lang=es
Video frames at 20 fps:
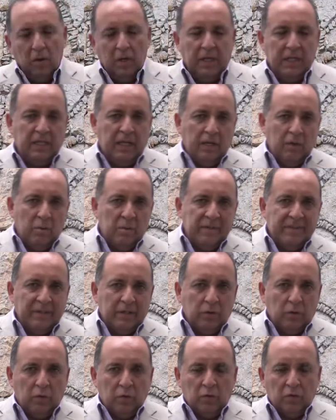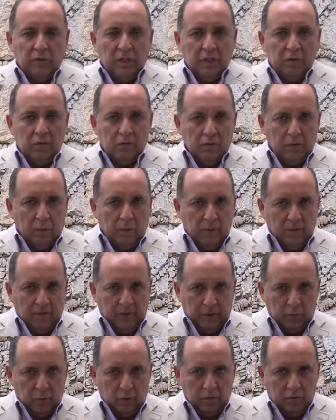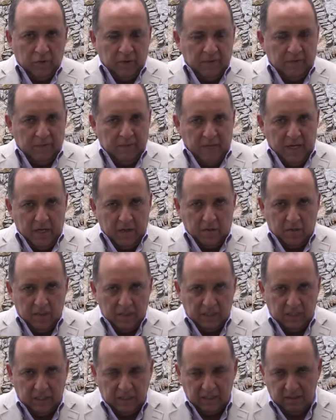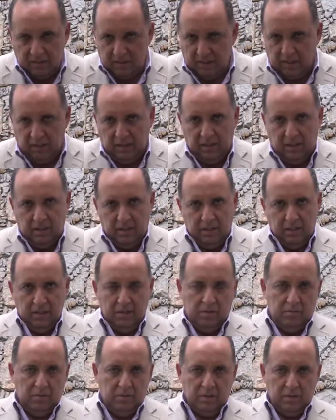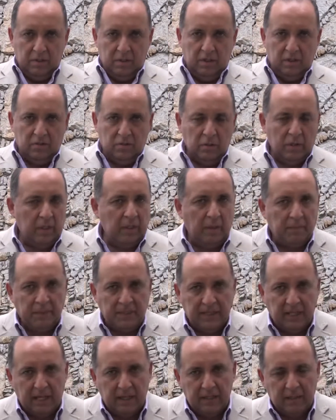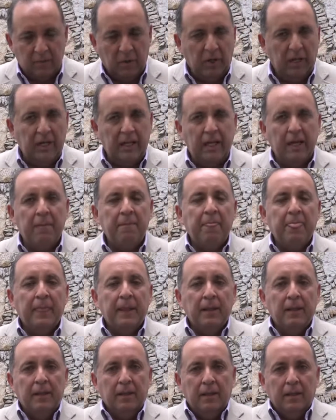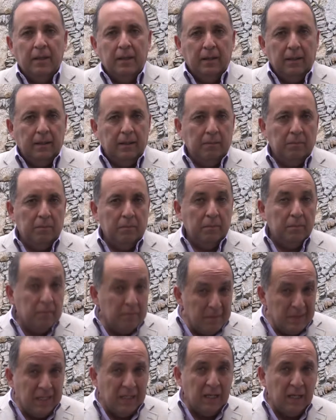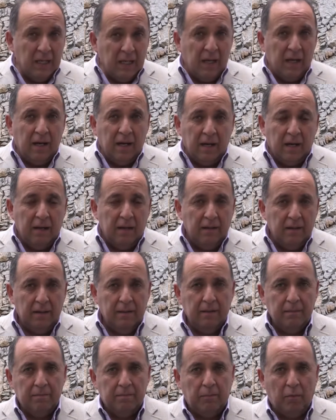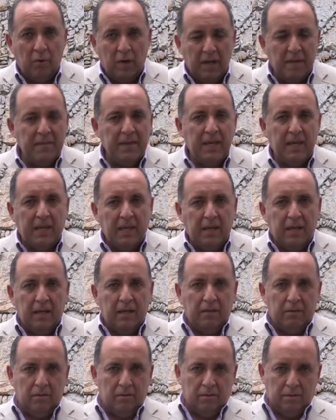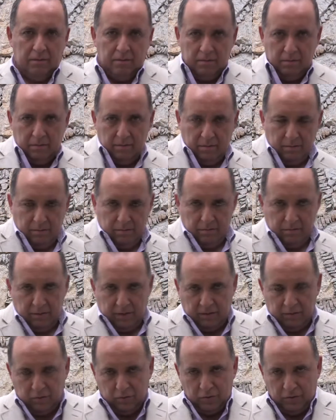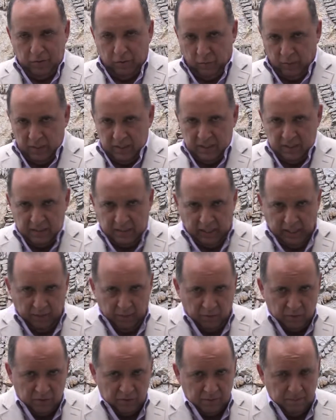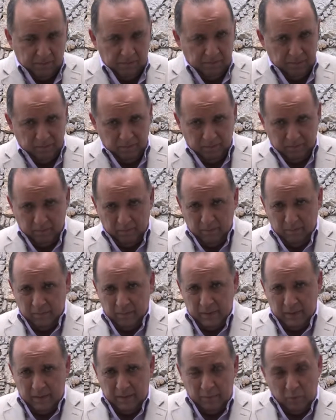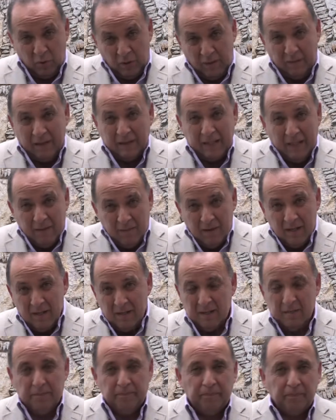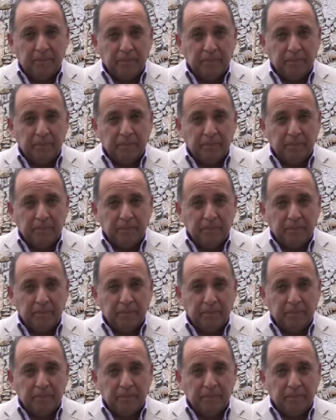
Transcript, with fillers: Hola, ¿qué tal? ¿Cómo están todos ustedes? Un saludo afectuoso en este miércoles aquí desde nuestra ciudad capital de Morelia. Mm, sigue la eh, polémica o las consecuencias, digamos, mm, muy debatibles